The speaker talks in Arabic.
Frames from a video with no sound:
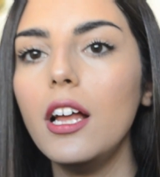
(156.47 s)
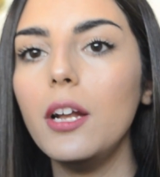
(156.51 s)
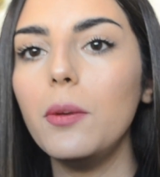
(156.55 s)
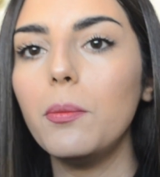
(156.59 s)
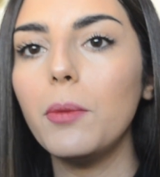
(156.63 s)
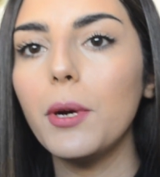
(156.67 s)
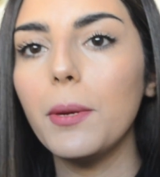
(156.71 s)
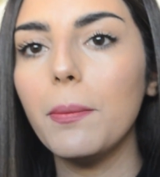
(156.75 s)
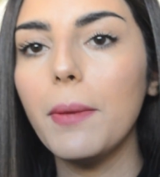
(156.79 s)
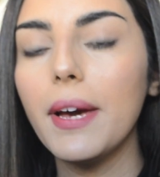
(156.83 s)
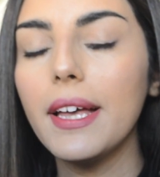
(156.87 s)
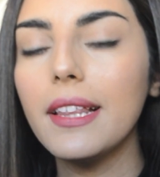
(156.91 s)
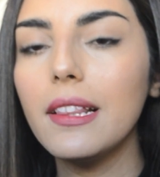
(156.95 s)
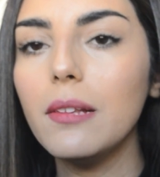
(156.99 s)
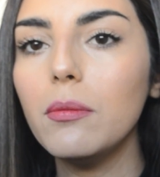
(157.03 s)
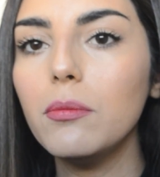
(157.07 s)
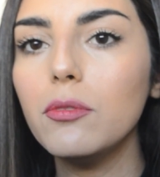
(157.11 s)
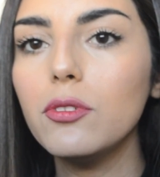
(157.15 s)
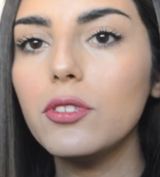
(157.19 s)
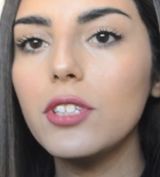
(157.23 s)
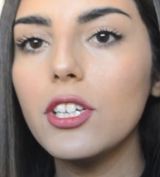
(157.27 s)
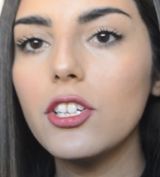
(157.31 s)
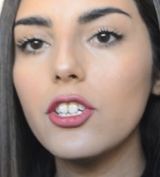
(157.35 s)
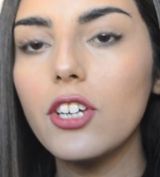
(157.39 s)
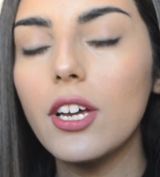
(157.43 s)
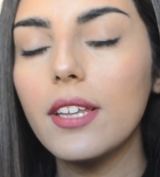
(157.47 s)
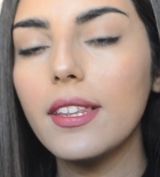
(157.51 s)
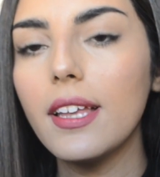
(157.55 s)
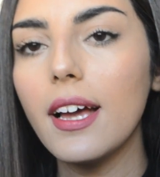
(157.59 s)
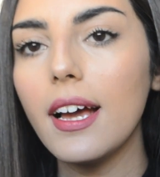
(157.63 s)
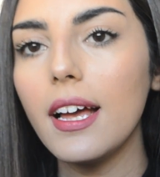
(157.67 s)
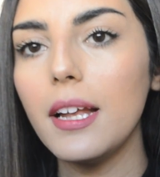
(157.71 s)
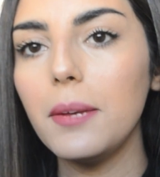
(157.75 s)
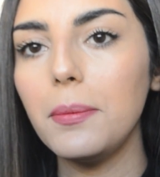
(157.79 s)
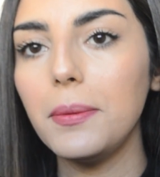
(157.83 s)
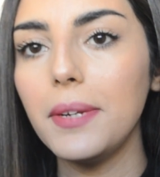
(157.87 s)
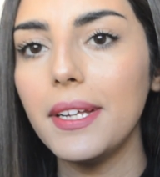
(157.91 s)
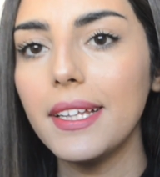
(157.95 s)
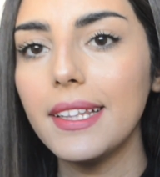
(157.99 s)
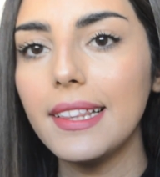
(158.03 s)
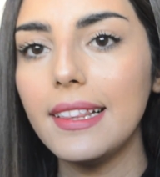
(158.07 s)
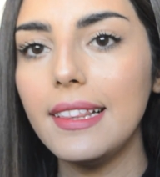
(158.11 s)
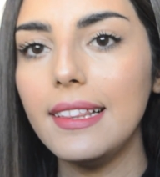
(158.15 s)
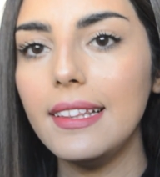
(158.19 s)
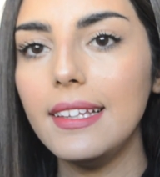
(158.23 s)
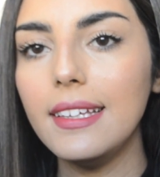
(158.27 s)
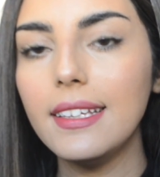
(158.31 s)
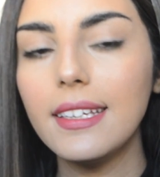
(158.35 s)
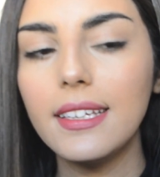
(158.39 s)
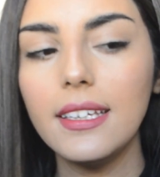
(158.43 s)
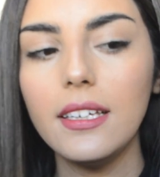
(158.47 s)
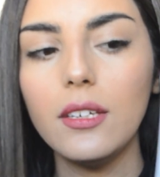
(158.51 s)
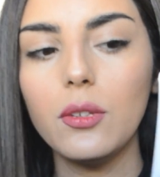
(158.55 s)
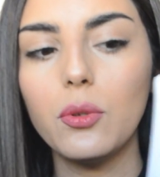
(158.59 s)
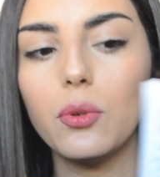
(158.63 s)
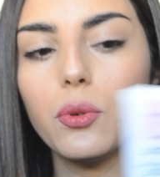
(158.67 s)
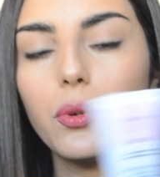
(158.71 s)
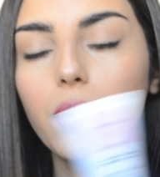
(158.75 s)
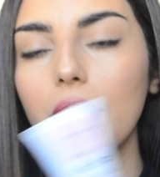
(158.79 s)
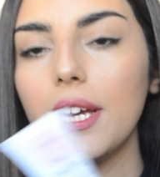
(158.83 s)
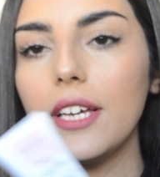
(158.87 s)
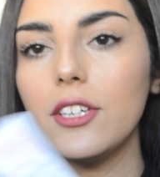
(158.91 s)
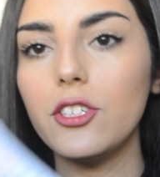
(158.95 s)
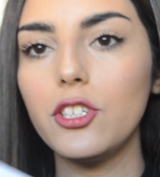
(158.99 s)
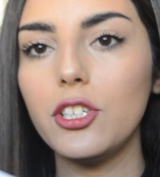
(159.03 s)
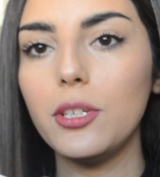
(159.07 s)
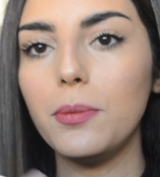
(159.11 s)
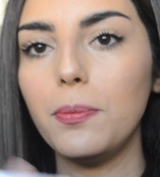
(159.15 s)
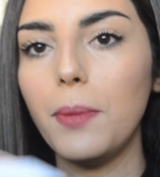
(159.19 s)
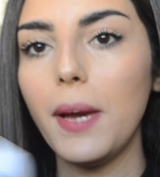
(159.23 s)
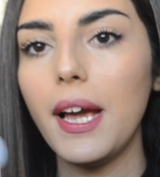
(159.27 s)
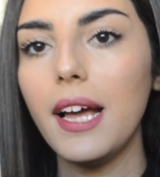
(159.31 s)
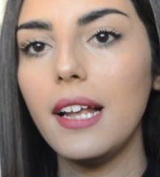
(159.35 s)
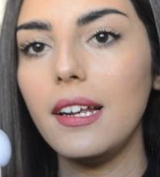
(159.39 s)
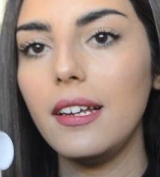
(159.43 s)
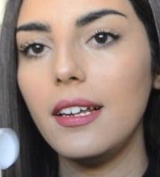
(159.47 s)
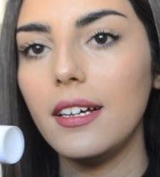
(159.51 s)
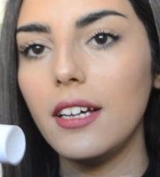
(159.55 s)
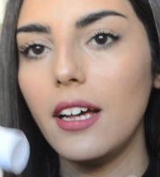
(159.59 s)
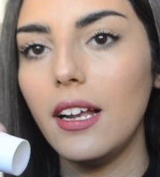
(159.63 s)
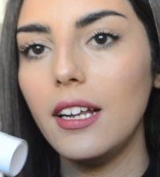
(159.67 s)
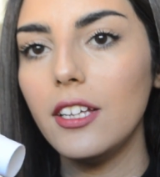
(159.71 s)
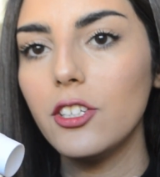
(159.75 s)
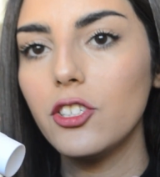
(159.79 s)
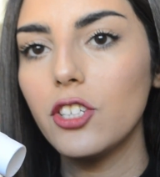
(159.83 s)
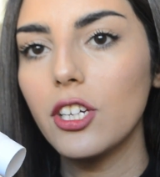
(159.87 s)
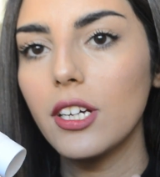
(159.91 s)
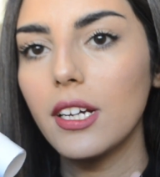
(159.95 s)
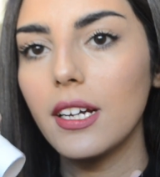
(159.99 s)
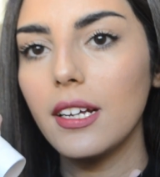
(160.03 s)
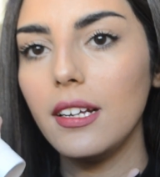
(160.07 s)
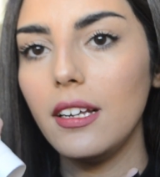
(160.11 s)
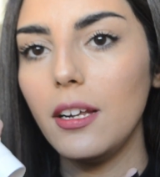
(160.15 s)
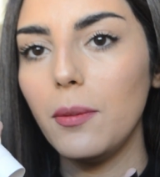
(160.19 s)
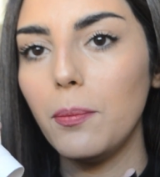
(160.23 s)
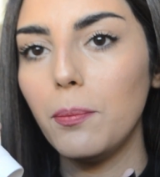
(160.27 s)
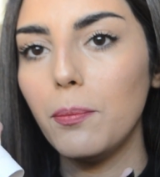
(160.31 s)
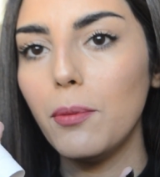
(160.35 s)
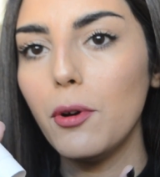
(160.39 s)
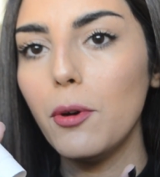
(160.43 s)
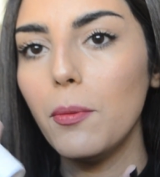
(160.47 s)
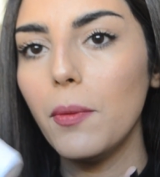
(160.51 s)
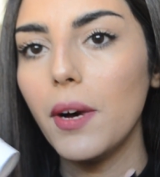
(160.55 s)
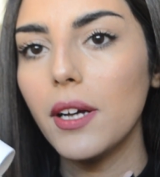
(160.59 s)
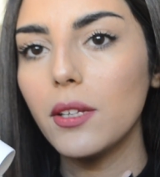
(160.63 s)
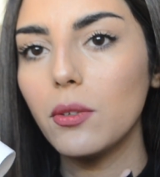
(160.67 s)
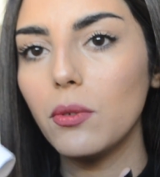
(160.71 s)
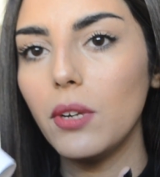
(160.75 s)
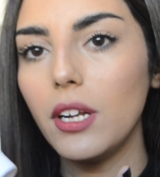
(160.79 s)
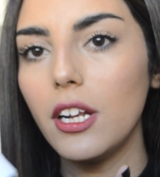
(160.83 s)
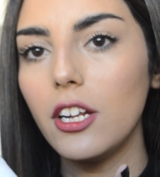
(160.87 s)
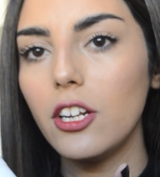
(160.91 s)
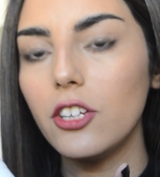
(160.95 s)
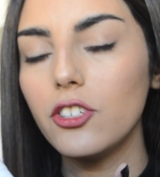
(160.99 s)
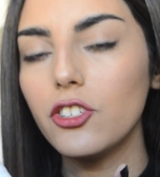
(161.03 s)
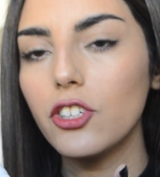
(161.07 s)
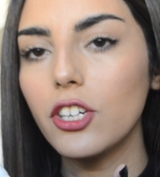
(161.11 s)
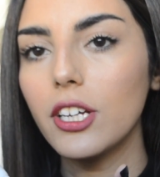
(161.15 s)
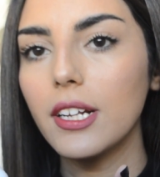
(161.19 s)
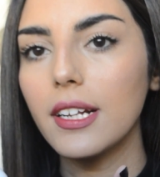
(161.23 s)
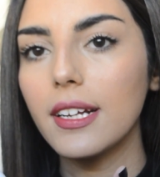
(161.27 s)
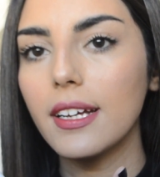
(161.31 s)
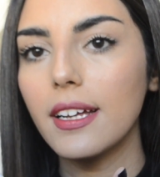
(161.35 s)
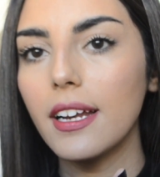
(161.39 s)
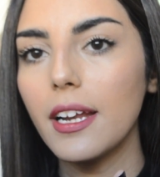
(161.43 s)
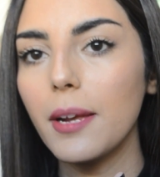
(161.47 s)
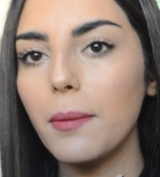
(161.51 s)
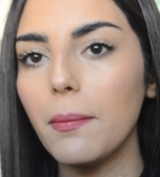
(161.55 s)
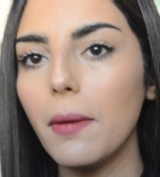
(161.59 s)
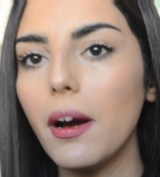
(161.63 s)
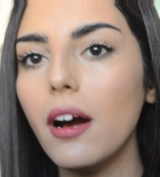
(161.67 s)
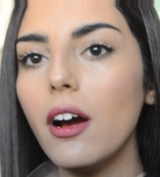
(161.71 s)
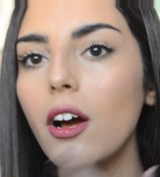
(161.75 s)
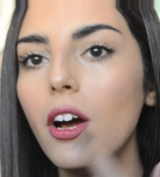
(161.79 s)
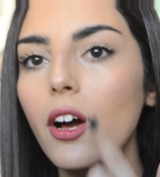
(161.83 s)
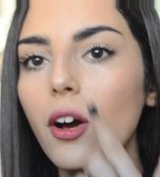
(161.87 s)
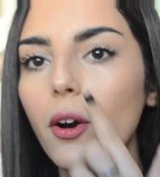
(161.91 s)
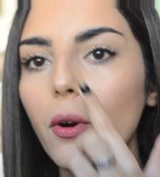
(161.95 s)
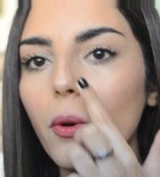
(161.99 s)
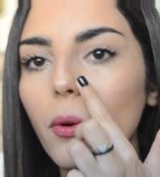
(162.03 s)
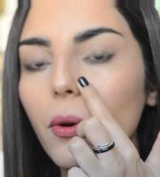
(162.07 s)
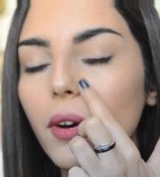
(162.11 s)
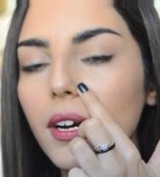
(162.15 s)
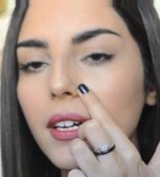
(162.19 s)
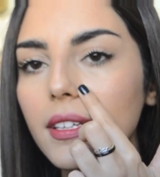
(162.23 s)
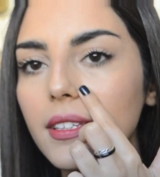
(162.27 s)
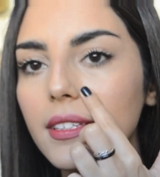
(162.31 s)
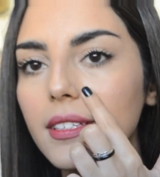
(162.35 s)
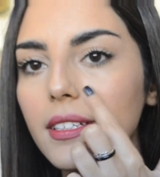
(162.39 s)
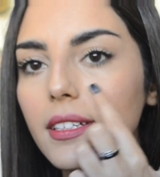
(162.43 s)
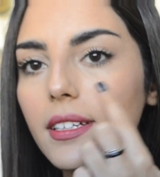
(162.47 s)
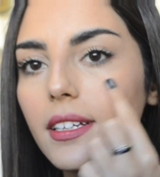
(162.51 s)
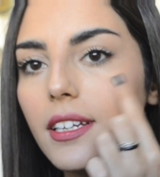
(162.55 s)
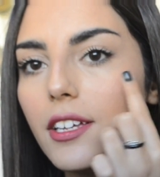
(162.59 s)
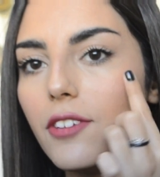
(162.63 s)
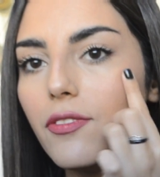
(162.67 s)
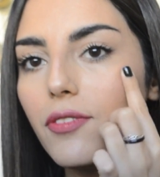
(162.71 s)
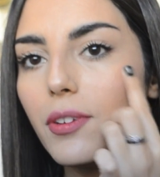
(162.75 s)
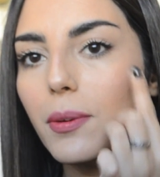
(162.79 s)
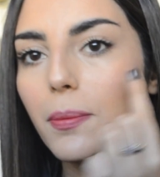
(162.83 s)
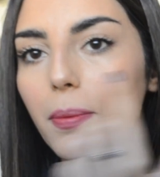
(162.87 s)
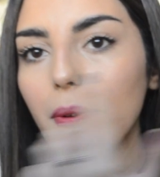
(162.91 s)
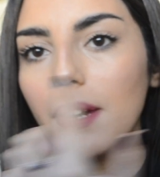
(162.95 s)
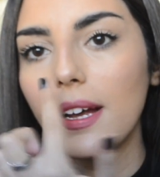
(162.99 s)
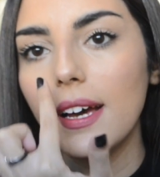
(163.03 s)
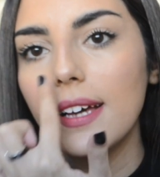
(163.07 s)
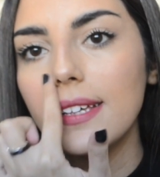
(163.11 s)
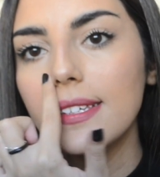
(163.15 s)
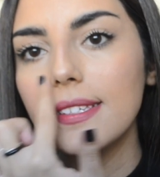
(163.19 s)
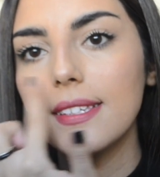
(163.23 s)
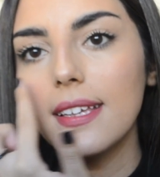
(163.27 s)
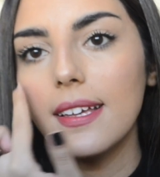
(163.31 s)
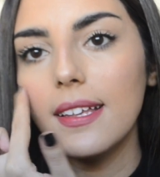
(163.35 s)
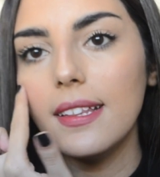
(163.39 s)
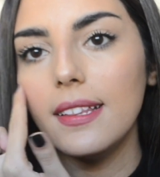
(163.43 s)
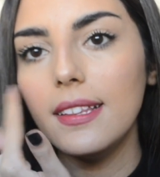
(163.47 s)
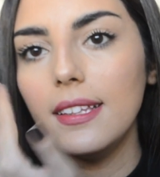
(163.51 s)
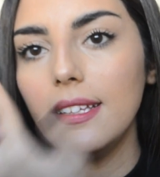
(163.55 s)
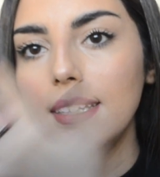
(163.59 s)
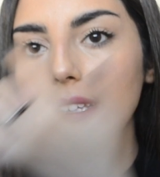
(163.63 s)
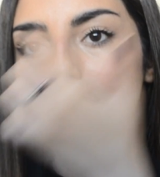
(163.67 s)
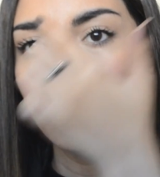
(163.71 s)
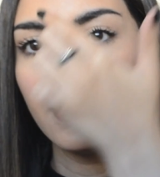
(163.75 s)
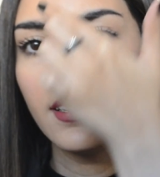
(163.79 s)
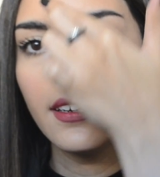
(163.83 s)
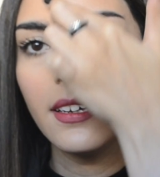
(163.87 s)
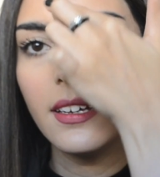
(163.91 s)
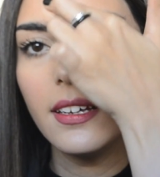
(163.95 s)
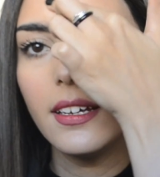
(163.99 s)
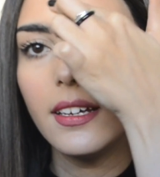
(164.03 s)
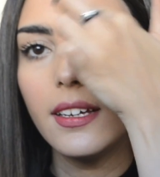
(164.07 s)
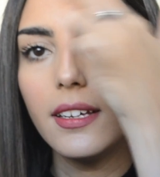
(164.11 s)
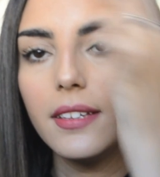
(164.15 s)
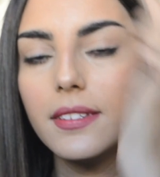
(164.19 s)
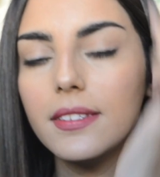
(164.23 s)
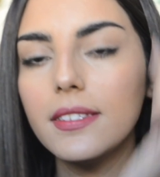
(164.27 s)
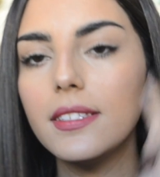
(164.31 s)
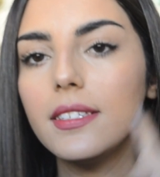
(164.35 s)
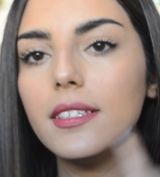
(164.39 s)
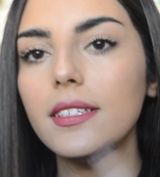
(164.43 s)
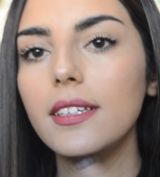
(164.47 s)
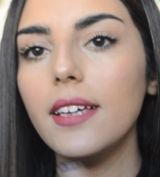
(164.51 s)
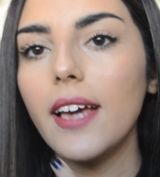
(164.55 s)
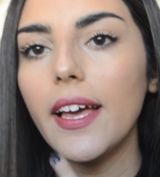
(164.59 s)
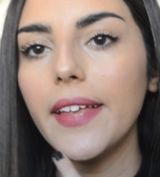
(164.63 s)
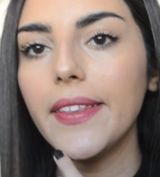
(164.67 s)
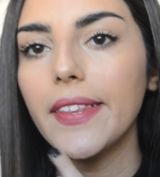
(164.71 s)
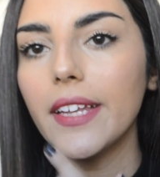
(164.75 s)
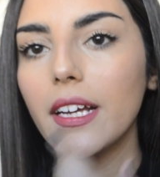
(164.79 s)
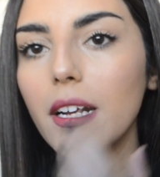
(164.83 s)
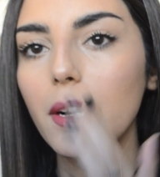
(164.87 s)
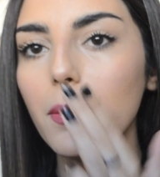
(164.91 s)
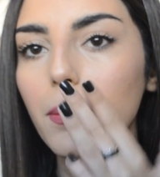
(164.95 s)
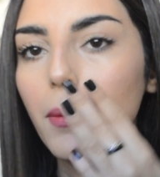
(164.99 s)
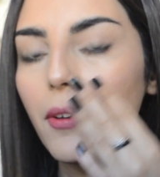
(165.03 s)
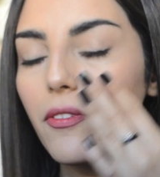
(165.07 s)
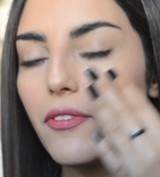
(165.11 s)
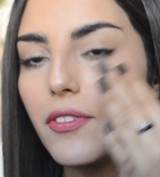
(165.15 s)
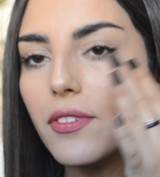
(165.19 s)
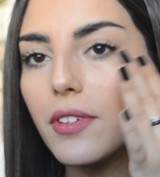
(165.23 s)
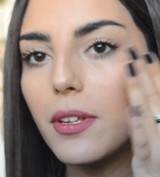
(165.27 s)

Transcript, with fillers: المهم هذا المنتج هذا البنات اللي كيدو كيجي بحال على شكل بوماد ولا على شكل كريمه وكديريه في البلايص اللي آه انتي عندك المف...